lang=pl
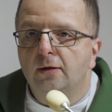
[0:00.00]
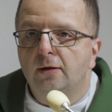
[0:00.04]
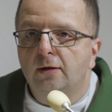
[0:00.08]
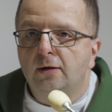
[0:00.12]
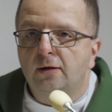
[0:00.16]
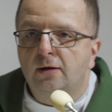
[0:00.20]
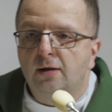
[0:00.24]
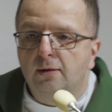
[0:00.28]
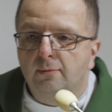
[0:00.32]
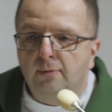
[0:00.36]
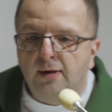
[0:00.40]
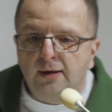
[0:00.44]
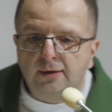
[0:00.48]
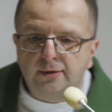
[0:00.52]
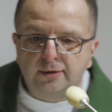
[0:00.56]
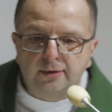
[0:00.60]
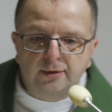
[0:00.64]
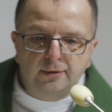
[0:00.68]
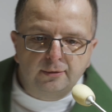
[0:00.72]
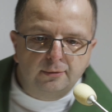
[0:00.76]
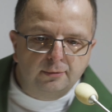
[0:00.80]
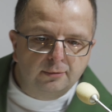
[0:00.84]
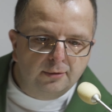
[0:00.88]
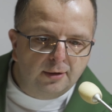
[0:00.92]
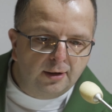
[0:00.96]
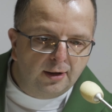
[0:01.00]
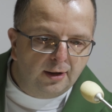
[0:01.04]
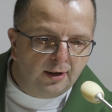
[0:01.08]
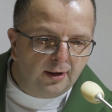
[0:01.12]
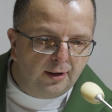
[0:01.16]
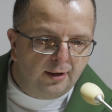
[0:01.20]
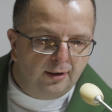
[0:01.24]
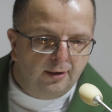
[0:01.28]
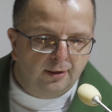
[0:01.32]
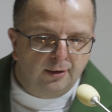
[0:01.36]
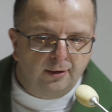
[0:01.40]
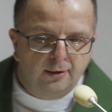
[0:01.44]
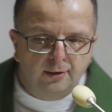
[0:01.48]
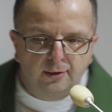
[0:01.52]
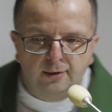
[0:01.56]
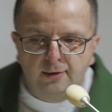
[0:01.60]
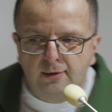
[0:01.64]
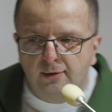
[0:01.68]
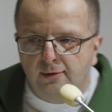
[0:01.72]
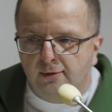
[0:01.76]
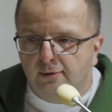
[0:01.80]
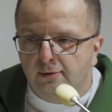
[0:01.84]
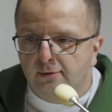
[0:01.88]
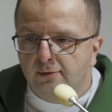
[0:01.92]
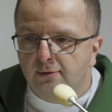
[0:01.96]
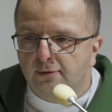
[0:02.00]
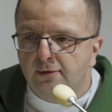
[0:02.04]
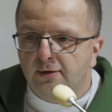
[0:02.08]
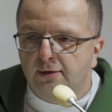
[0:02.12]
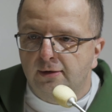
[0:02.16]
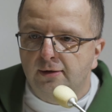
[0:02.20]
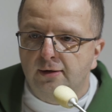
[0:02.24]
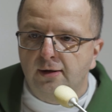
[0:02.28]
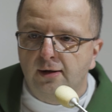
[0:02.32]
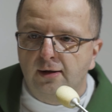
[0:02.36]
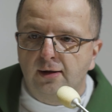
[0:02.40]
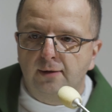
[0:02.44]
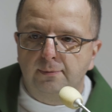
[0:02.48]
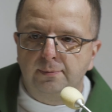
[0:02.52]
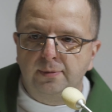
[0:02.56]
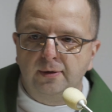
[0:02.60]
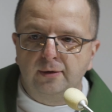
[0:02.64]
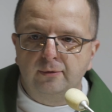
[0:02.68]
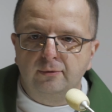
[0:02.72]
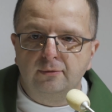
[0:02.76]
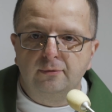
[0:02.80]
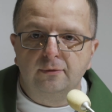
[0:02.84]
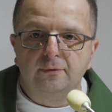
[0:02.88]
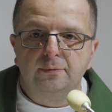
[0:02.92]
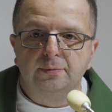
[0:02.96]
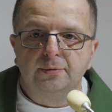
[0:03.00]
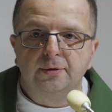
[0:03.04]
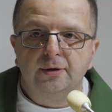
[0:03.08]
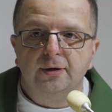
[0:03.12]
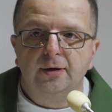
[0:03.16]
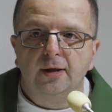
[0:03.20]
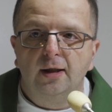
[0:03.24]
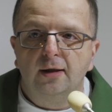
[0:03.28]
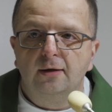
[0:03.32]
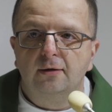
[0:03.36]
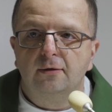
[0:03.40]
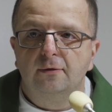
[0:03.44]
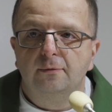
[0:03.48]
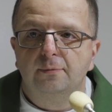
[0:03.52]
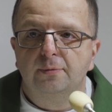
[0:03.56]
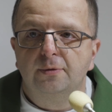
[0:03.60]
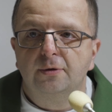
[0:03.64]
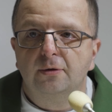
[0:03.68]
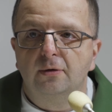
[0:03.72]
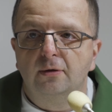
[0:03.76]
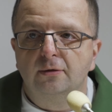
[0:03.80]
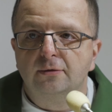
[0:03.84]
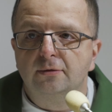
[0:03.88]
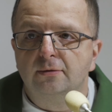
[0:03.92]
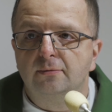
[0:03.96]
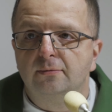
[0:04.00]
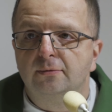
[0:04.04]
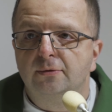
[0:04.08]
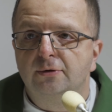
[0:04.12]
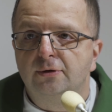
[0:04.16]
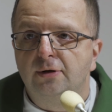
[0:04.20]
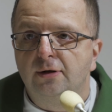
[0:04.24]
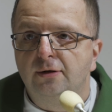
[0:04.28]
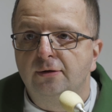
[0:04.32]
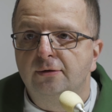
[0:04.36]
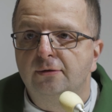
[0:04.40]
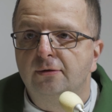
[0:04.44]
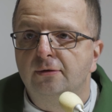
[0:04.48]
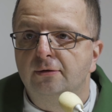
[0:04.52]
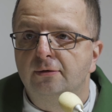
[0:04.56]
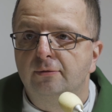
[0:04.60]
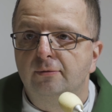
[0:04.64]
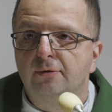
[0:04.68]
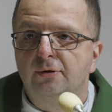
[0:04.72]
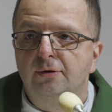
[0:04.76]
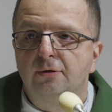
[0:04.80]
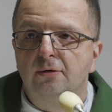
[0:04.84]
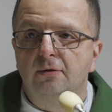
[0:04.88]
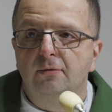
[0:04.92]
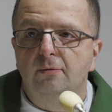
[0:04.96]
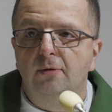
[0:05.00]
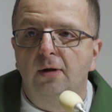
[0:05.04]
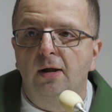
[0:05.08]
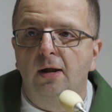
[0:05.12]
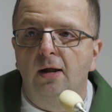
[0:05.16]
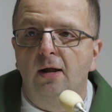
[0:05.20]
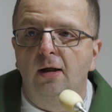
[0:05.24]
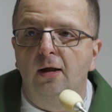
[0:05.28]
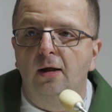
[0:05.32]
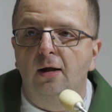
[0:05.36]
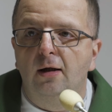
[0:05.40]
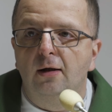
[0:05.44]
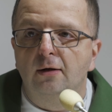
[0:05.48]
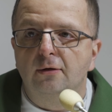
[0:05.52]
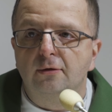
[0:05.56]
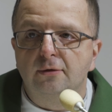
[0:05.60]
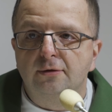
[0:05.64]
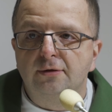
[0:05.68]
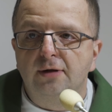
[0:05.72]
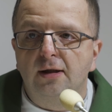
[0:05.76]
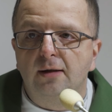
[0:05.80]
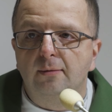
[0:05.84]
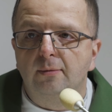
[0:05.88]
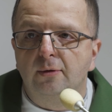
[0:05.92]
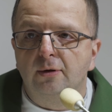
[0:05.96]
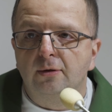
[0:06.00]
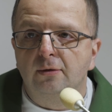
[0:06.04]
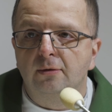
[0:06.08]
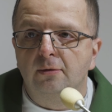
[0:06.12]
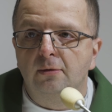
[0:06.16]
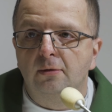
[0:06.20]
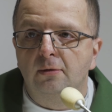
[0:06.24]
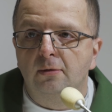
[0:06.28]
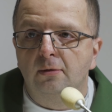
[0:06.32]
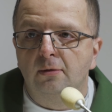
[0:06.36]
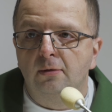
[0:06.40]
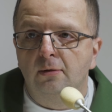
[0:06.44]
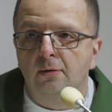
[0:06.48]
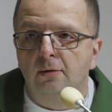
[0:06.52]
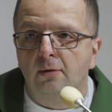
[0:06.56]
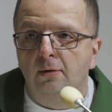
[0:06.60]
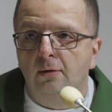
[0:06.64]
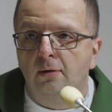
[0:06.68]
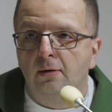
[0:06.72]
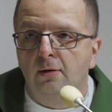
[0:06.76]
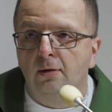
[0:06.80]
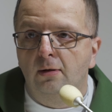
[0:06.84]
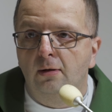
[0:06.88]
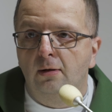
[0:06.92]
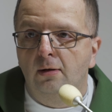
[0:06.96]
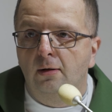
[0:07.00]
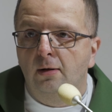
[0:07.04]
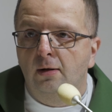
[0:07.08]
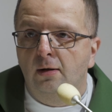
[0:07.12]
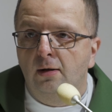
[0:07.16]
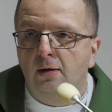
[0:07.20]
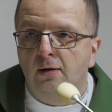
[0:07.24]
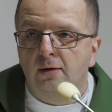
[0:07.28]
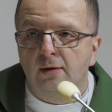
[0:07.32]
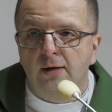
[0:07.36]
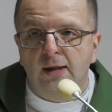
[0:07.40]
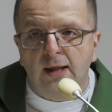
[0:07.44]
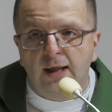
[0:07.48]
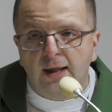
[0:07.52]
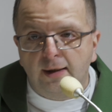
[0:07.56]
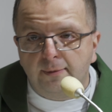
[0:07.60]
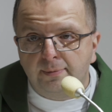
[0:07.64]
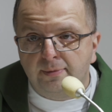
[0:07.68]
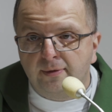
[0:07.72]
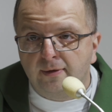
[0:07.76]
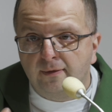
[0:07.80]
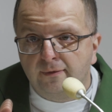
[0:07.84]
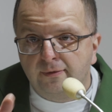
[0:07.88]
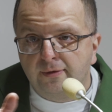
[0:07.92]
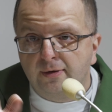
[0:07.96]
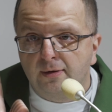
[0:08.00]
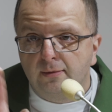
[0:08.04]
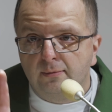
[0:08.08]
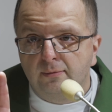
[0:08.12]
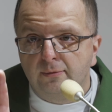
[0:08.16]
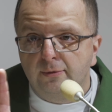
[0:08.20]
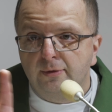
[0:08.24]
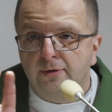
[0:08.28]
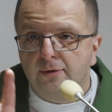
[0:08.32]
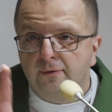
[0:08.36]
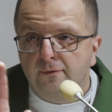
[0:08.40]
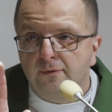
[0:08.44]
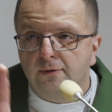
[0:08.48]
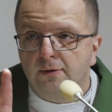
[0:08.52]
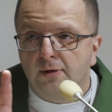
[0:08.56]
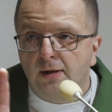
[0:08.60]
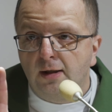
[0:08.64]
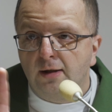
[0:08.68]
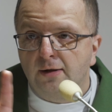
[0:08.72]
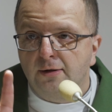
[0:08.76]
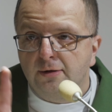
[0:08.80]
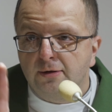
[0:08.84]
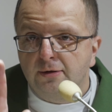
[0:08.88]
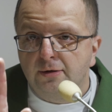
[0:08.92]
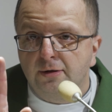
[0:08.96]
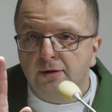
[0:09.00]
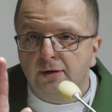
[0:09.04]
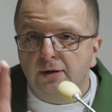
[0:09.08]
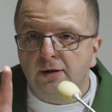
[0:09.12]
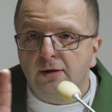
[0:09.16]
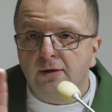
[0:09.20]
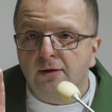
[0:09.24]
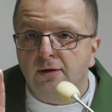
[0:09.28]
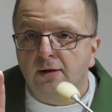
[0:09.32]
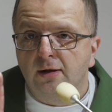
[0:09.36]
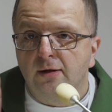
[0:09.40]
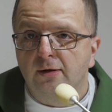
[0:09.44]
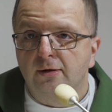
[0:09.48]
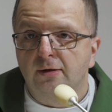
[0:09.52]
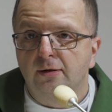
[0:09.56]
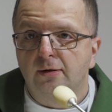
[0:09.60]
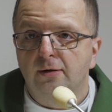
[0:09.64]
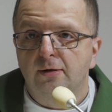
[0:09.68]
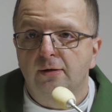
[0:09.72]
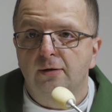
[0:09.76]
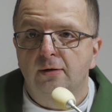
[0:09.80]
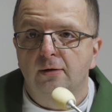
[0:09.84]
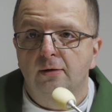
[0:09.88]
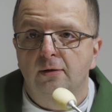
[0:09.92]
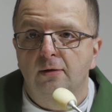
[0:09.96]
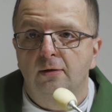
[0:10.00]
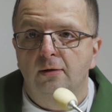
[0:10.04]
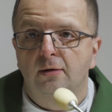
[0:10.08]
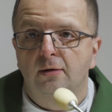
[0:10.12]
I te matki, które do tych terapeutów, psychiatrów przychodzą, często słyszą to samo. Najpierw się musi wydarzyć inna rzecz.